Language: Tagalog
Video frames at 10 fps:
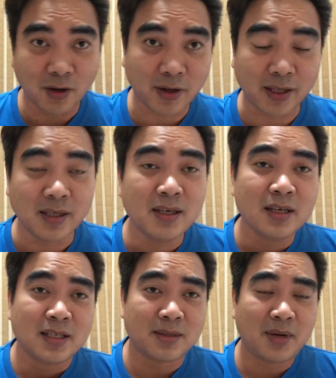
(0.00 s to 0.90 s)
Okay.
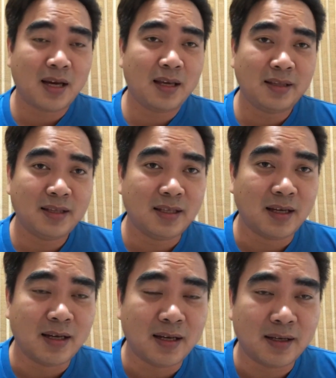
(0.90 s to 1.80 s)
Sa mga
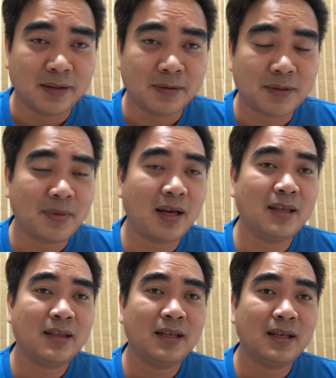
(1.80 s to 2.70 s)
uh, sa mga
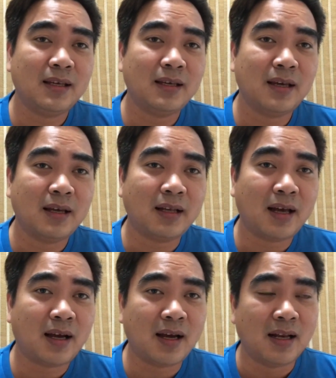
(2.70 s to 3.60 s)
hindi uh,
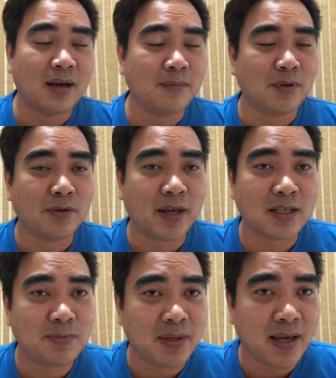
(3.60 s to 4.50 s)
nakakaalam, yung
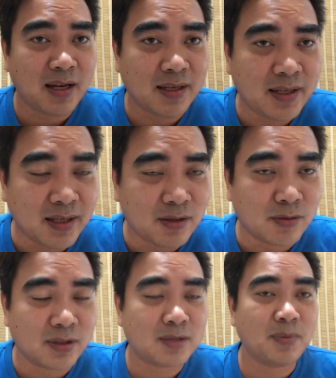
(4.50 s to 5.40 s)
SPLE,
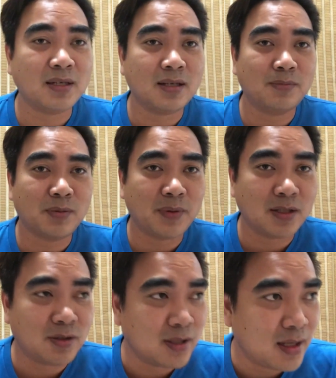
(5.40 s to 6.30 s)
yung Special
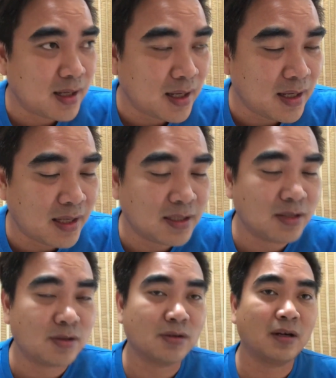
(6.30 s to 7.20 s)
Professional uh,
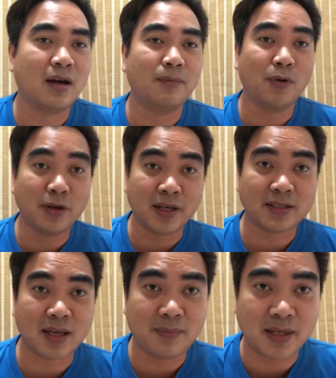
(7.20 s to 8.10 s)
Licensure uh, Board
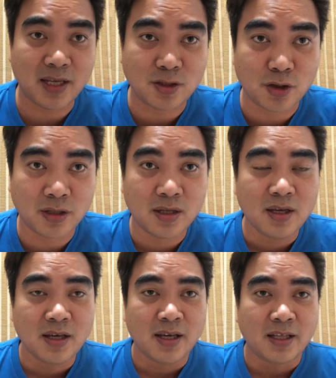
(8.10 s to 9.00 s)
Examination
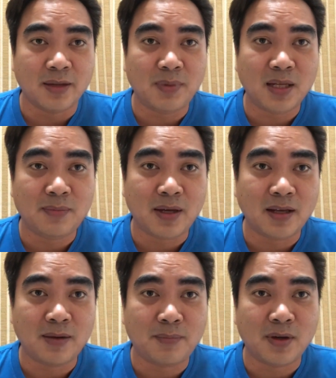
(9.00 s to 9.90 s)
na binibigay
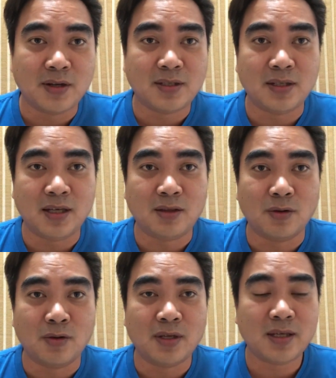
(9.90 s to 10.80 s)
ng PRC
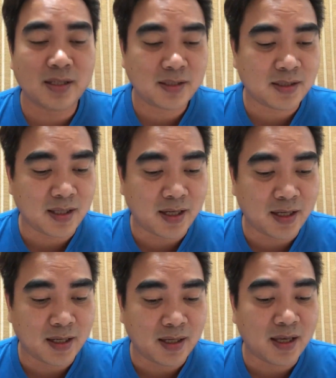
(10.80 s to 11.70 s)
dito is
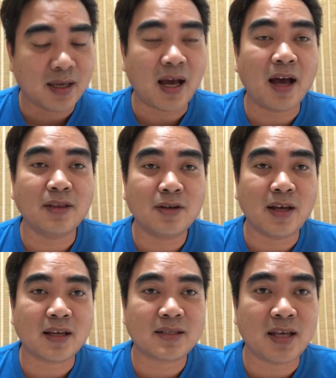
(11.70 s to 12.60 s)
uh, under
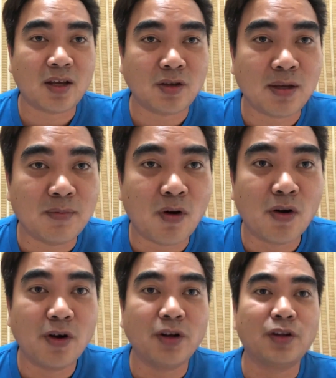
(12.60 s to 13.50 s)
Executive
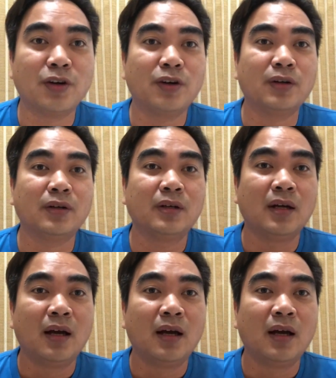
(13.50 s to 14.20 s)
Order